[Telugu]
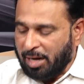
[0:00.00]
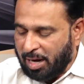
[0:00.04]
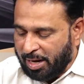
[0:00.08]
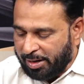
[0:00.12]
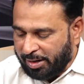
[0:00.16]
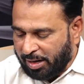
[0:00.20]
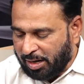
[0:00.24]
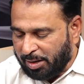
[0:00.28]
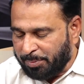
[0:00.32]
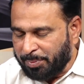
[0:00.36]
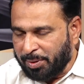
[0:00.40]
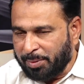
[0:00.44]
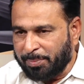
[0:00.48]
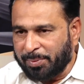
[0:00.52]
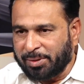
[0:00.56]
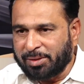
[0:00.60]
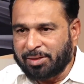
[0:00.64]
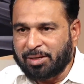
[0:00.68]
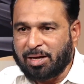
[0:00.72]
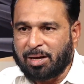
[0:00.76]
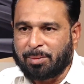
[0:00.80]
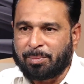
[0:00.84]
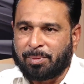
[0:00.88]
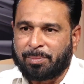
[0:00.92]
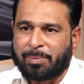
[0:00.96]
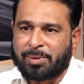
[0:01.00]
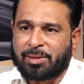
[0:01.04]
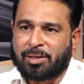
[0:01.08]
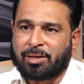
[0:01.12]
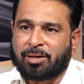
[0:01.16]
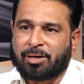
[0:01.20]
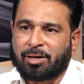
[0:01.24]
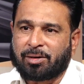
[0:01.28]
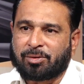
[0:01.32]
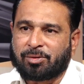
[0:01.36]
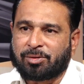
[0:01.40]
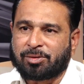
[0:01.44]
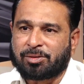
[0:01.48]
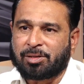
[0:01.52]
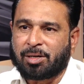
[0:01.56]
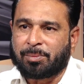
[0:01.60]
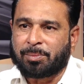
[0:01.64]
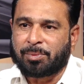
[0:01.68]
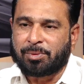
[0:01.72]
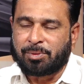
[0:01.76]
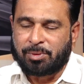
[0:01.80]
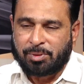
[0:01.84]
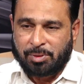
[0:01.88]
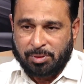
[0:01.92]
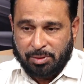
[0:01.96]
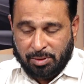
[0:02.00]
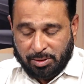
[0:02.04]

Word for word: ఆ నలభై మంది యాభై మంది ఇక్కడికి వచ్చినప్పుడు